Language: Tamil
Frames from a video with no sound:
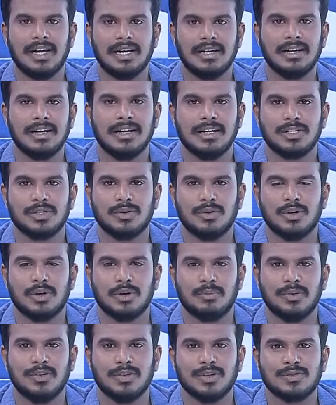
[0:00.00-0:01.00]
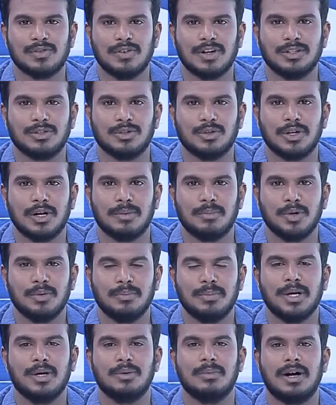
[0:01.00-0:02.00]
இன்றைய நிகழ்ச்சி உங்களுக்கு ரொம்ப யூஸ்ஃபுல்லாக இருந்திருக்கும் நம்புறோம்
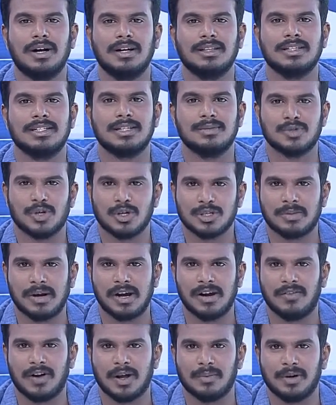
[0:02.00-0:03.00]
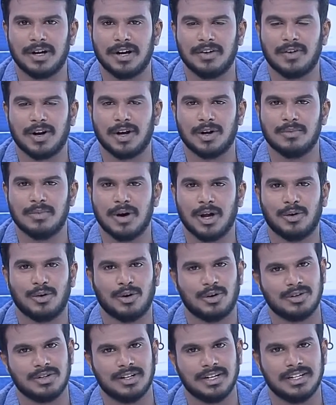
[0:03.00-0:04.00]
மீண்டும் அடுத்த சிம்ஸ் ஹாஸ்பிட்டல் வடபழனி வழங்கும் ஹலோ
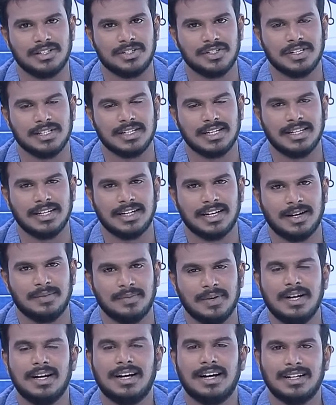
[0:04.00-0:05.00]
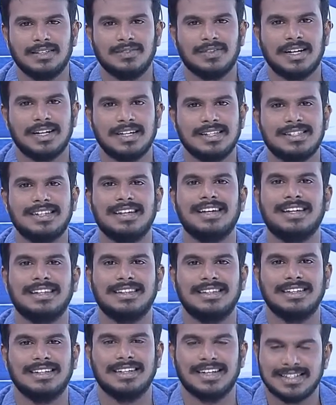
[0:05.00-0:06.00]
டாக்டர் நிகழ்ச்சியில் சந்திக்கலாம் அதுவரை ஸ்டே
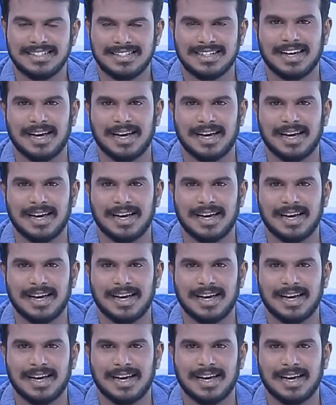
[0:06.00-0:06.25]
ஹெல்தி அண்ட் ஸ்டே